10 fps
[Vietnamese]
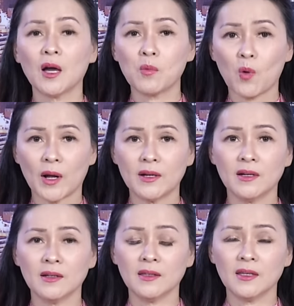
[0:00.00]
khi ông qua
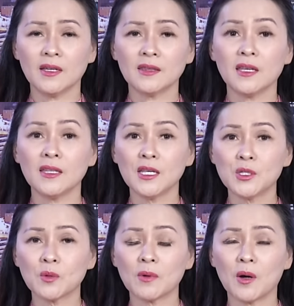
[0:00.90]
đời thì di
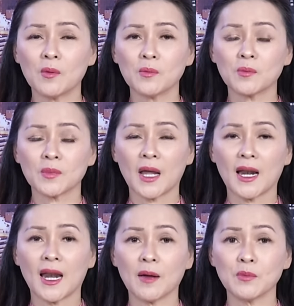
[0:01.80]
chúc ông
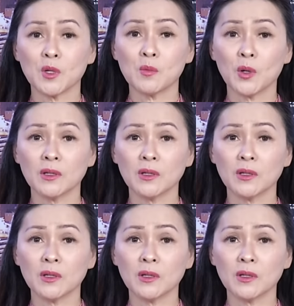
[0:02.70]
đã làm cho